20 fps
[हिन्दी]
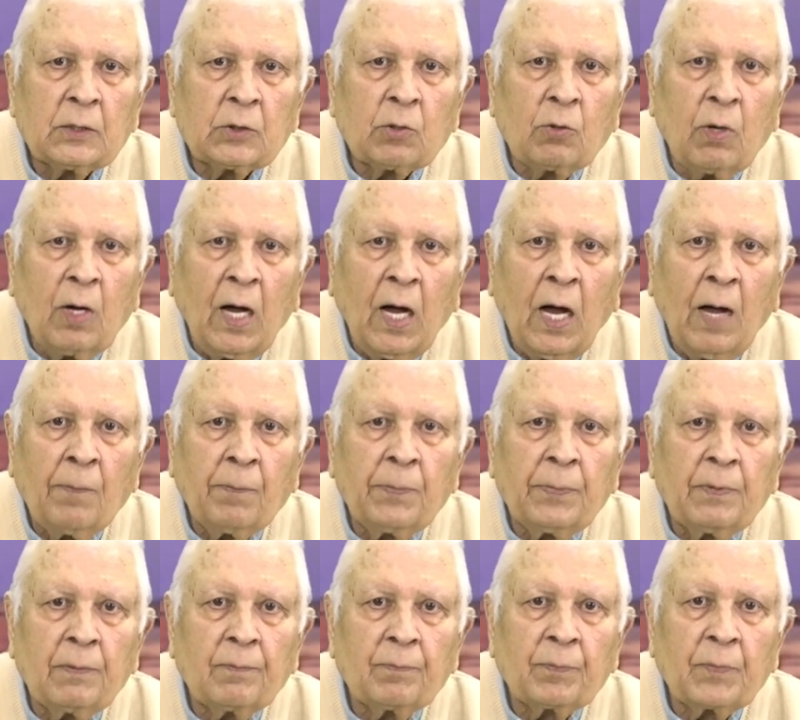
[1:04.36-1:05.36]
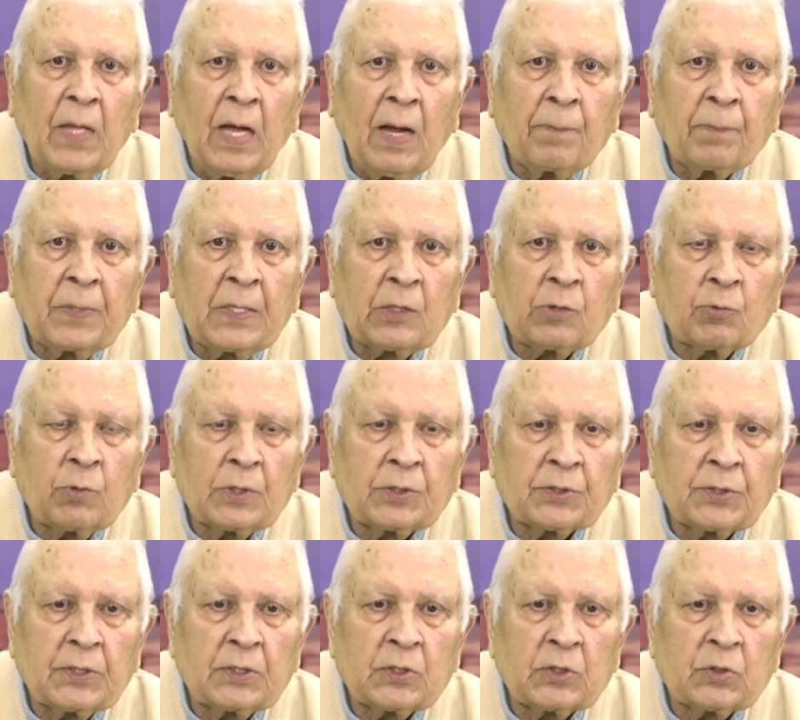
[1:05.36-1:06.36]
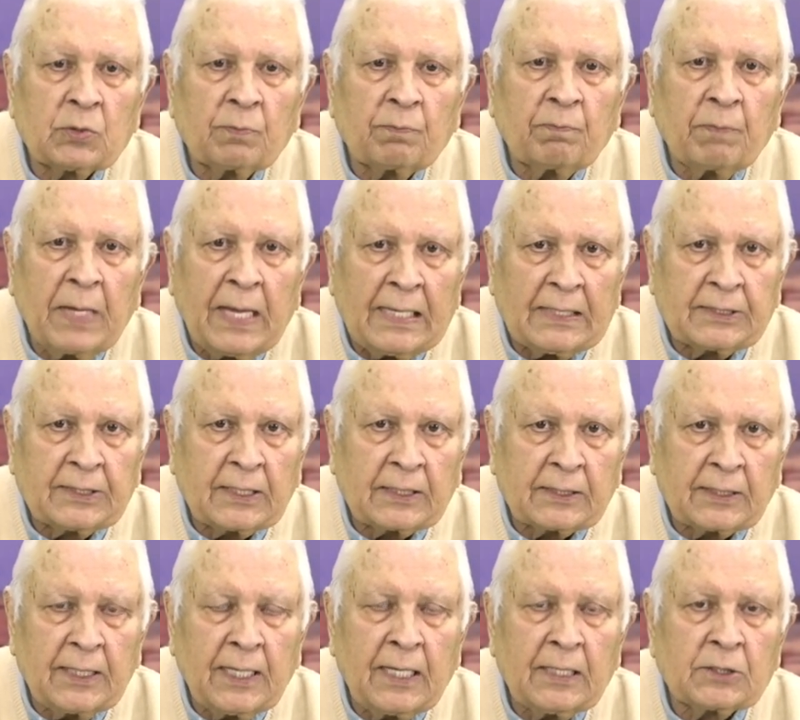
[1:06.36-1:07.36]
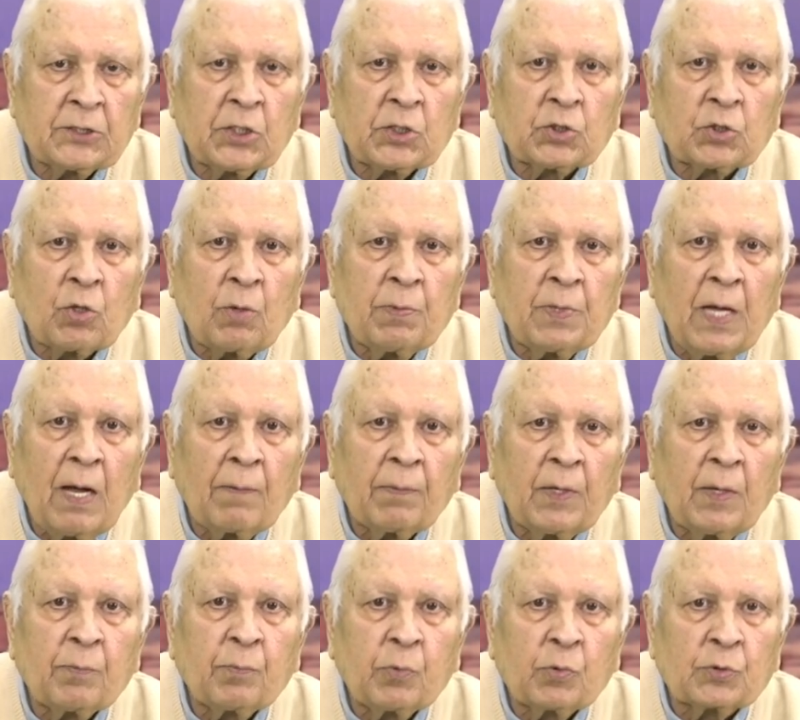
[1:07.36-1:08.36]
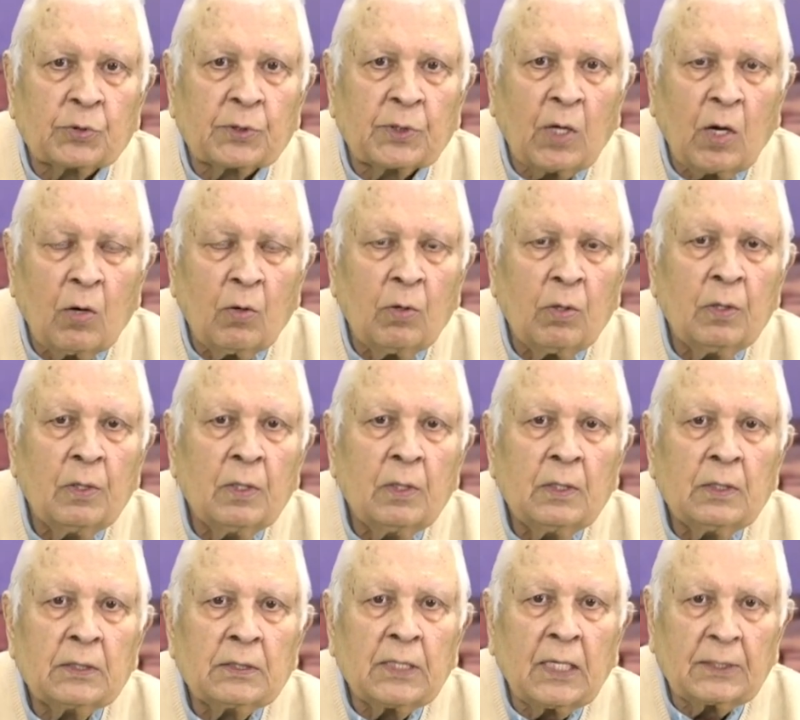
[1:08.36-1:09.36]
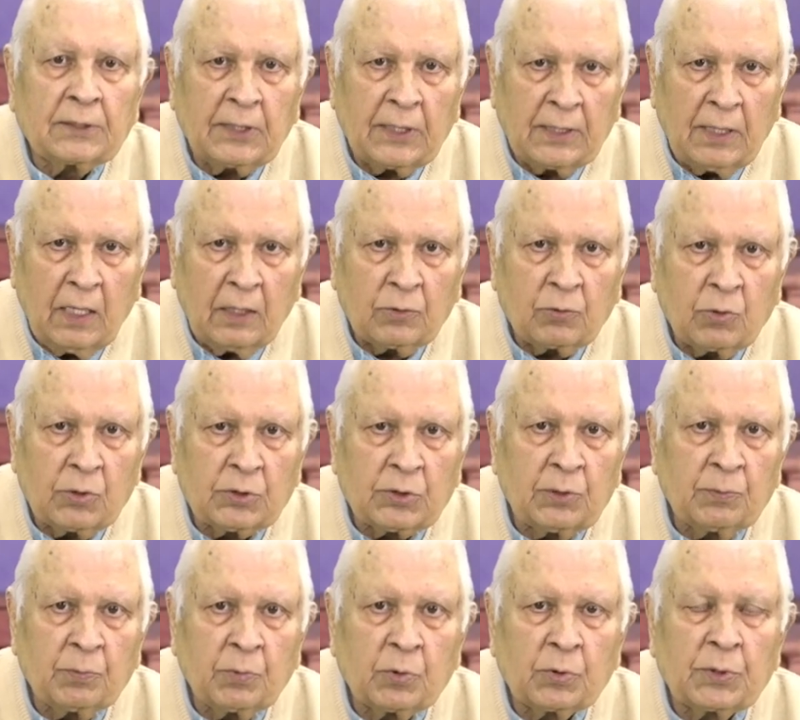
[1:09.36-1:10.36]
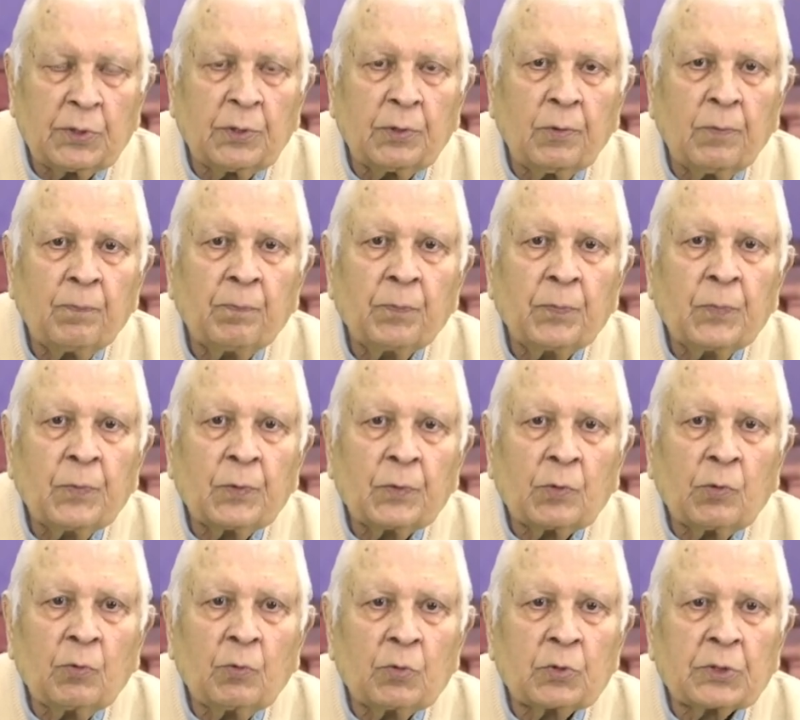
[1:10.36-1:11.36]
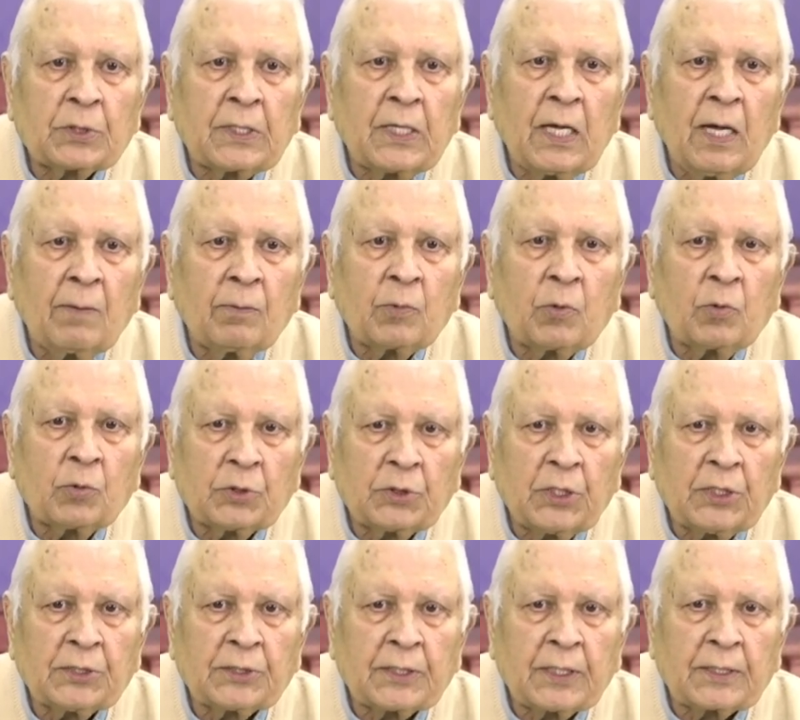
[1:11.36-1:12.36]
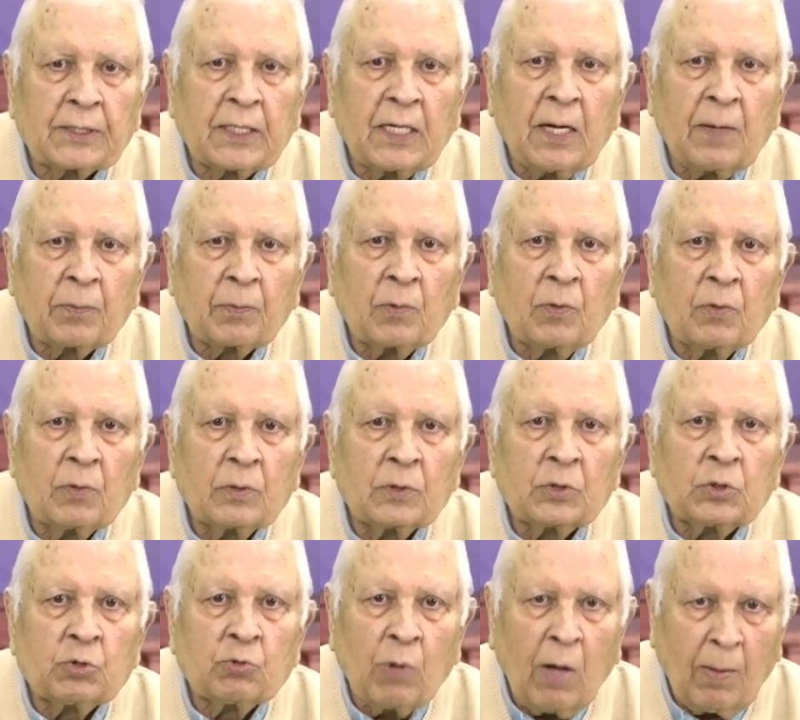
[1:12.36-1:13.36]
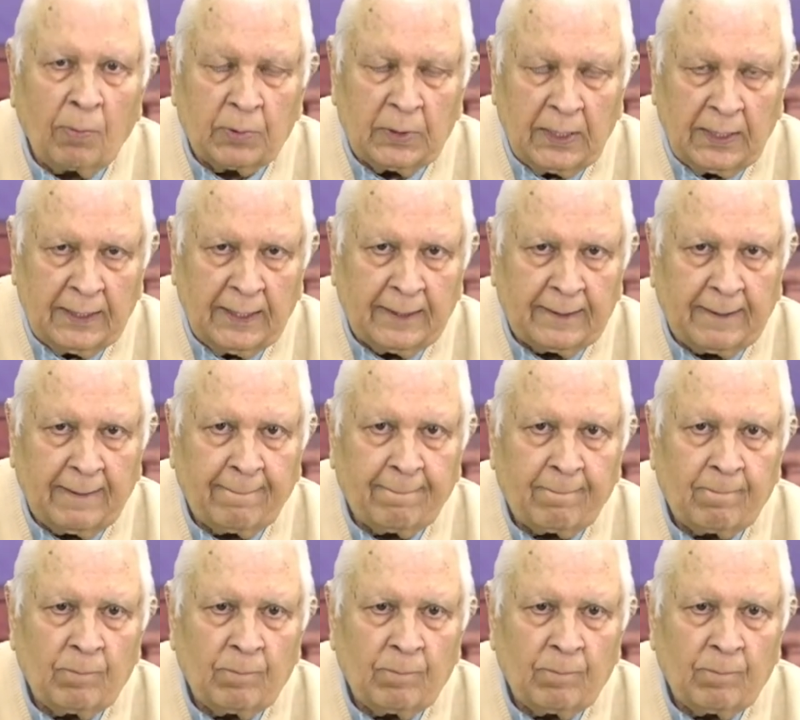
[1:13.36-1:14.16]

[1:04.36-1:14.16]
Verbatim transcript: तो आप अपने क्वेश्चंस भेज सकते हैं जिसको भी आपने पूछना हो या जनरल क्वेश्चन पूछने हो तो उसके हम कोशिश करेंगे आपको जवाब देने के